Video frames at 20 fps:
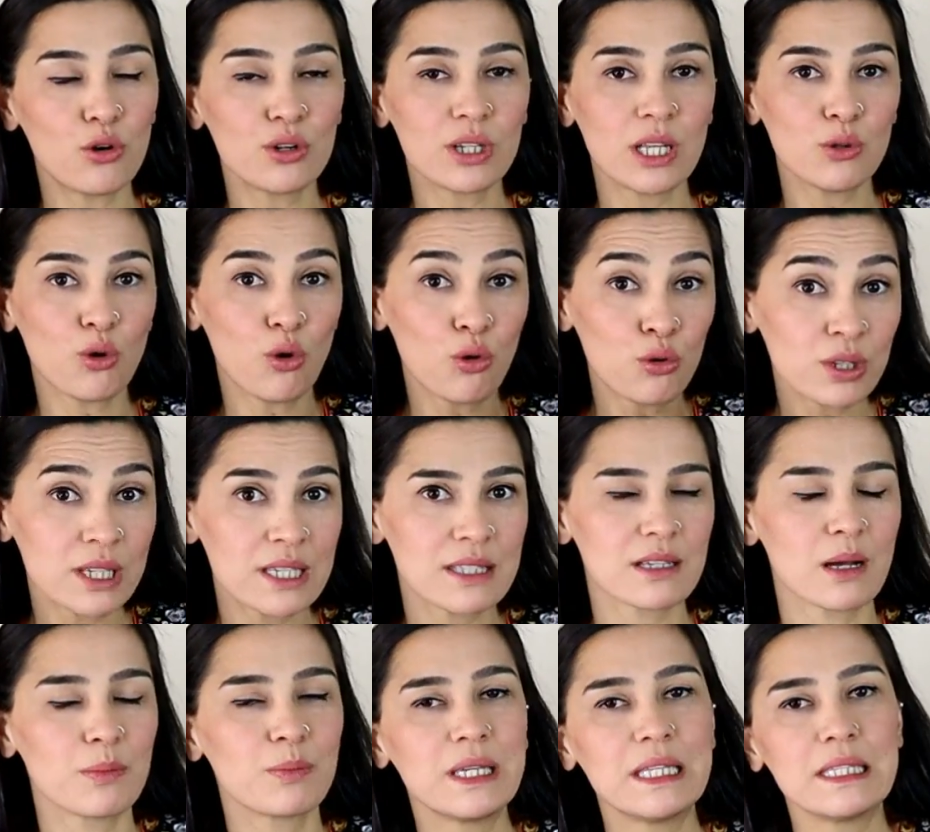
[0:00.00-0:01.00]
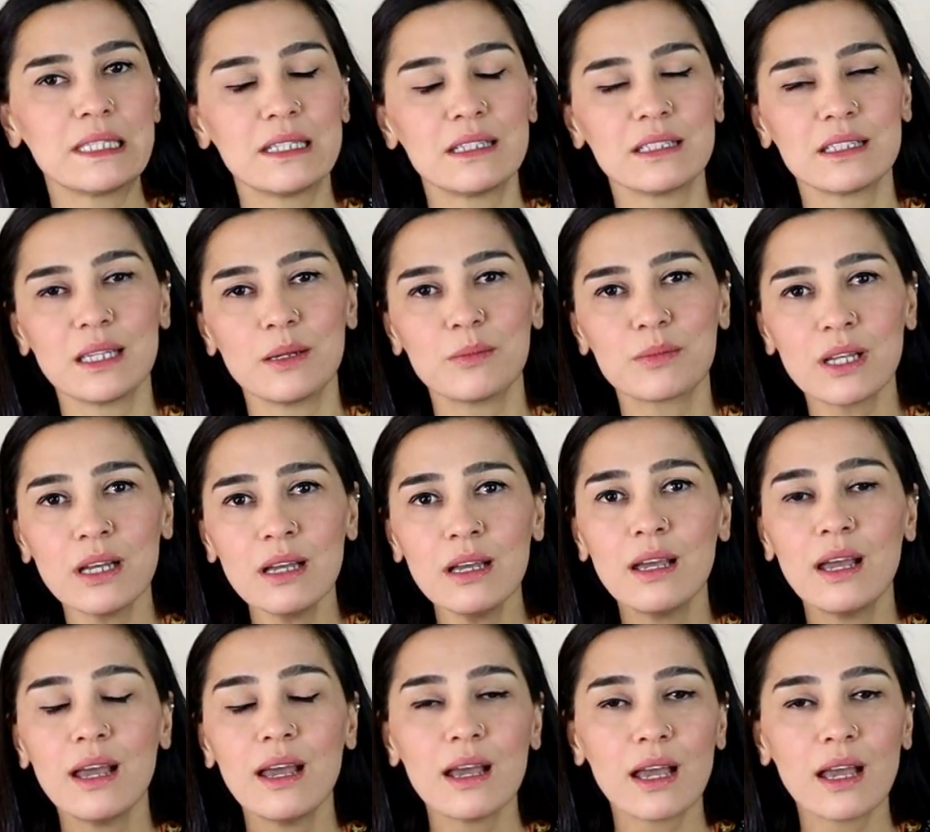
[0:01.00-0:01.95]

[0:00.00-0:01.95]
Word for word: örneğin 10 kitap indirdiğimde